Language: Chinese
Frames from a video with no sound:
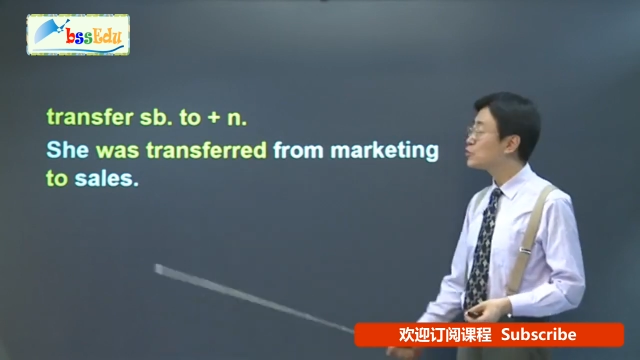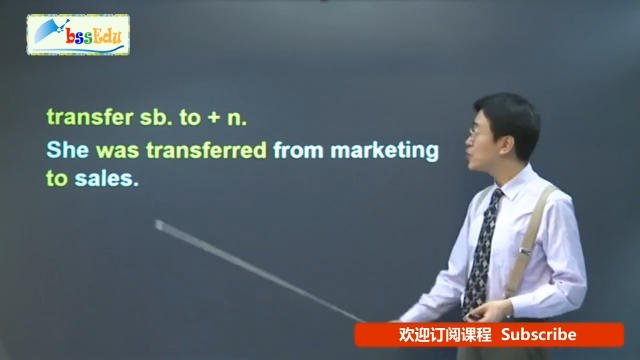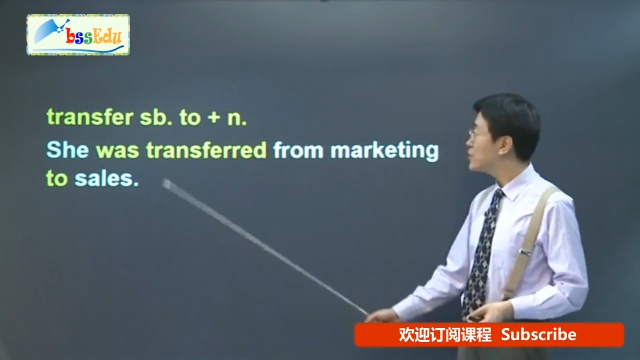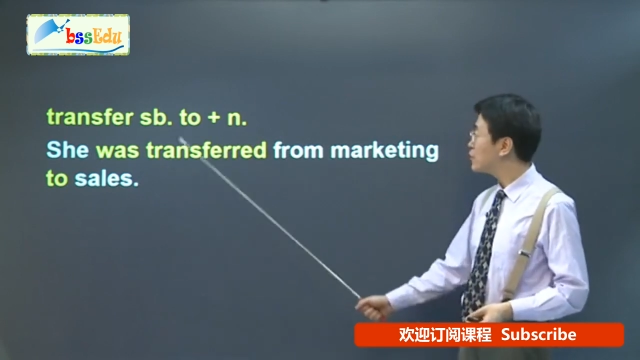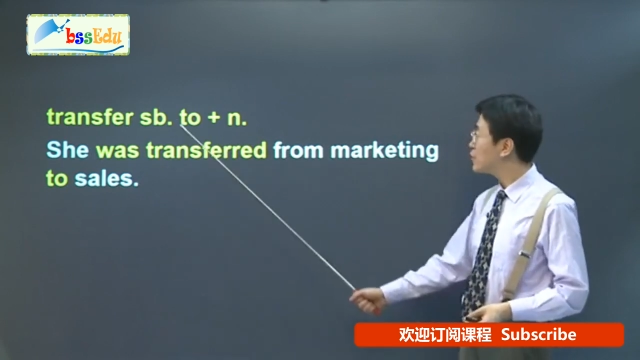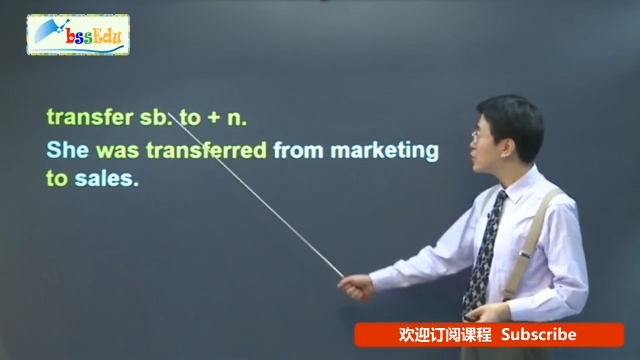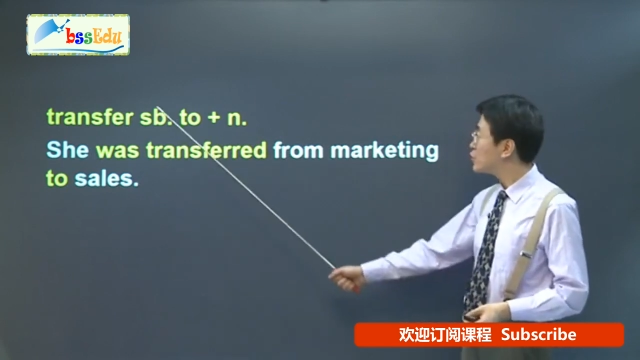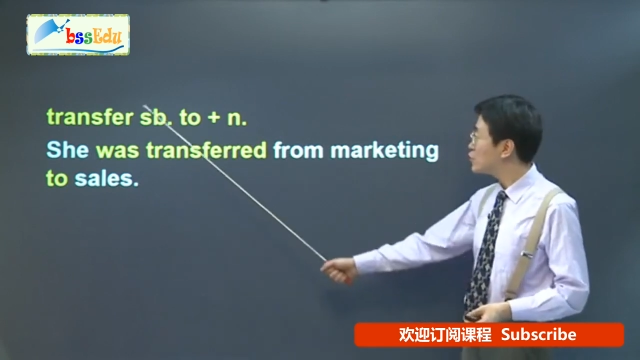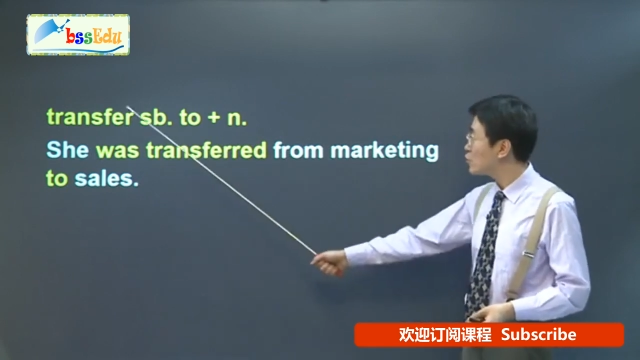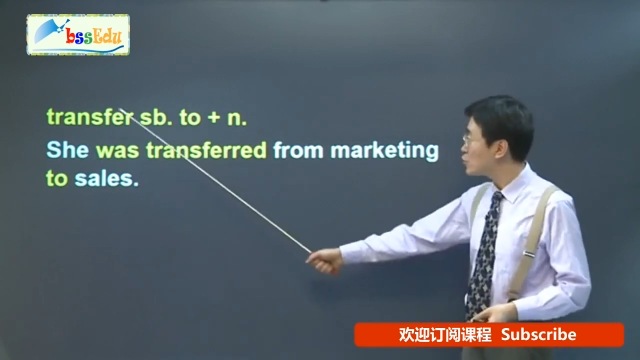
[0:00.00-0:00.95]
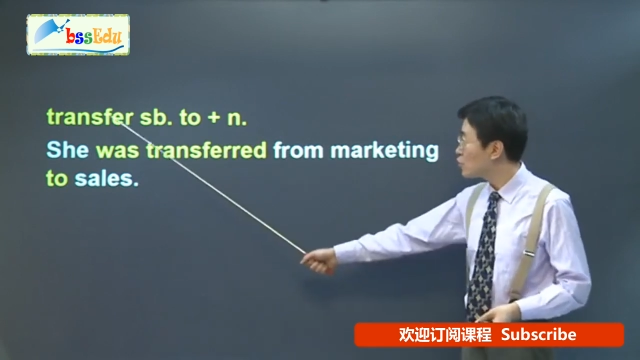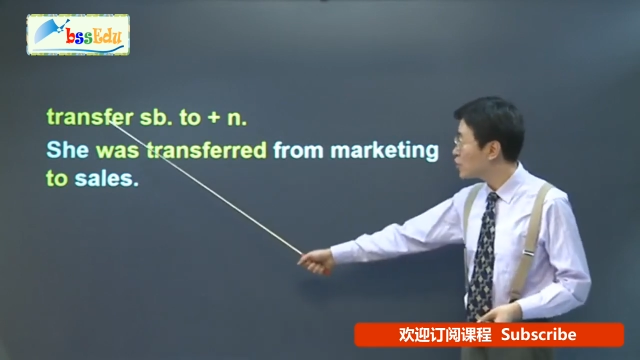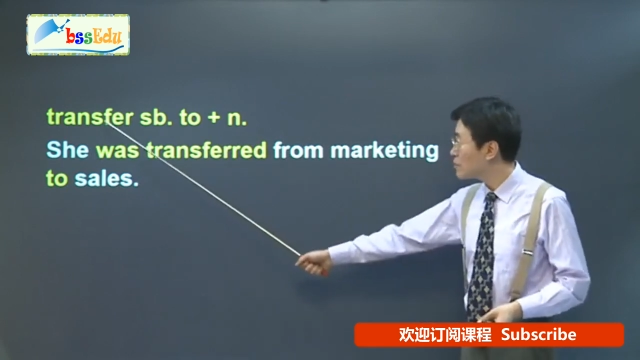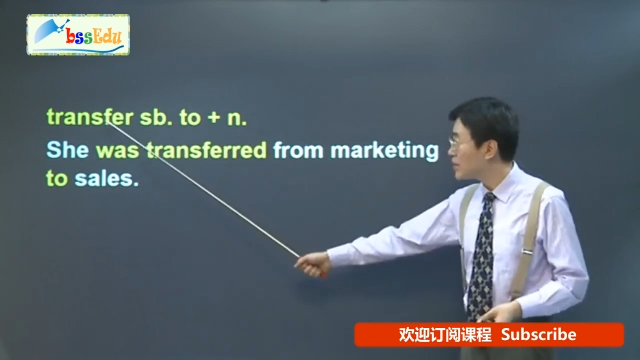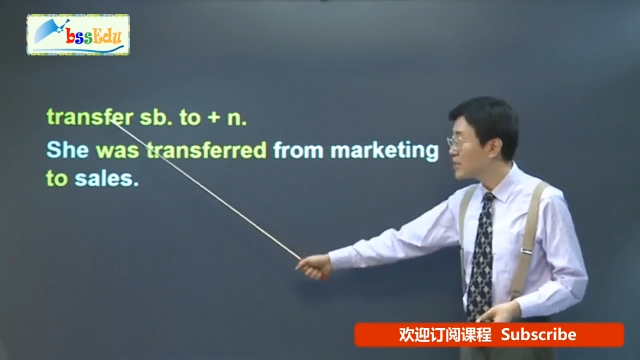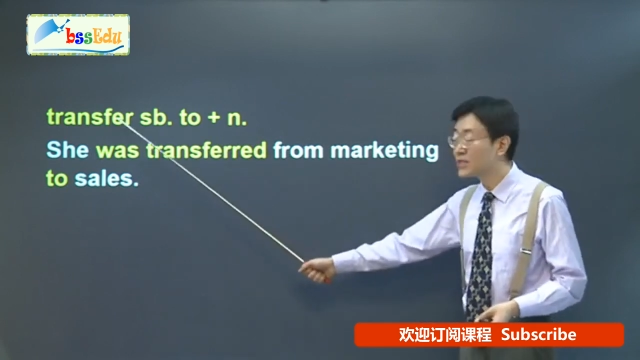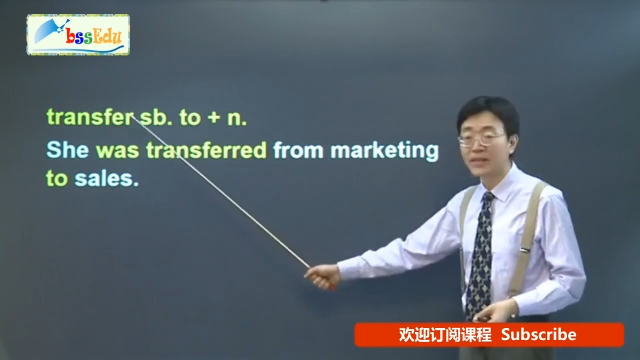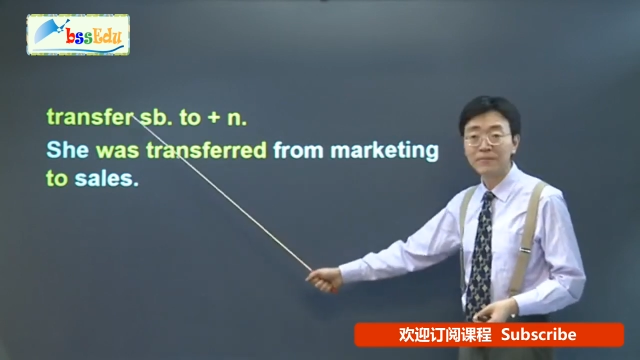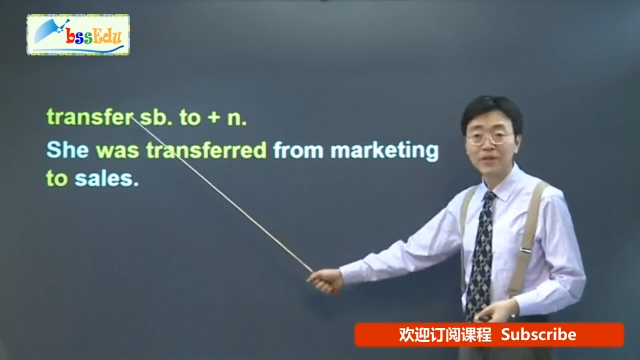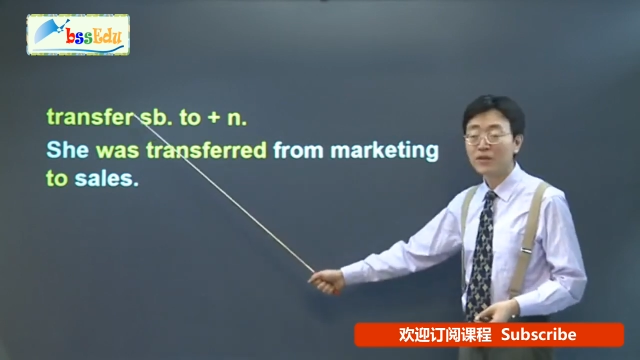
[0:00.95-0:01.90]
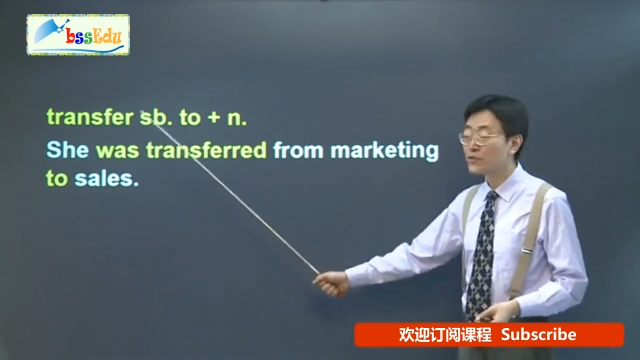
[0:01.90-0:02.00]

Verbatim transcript: transfer，中毒了闭音节，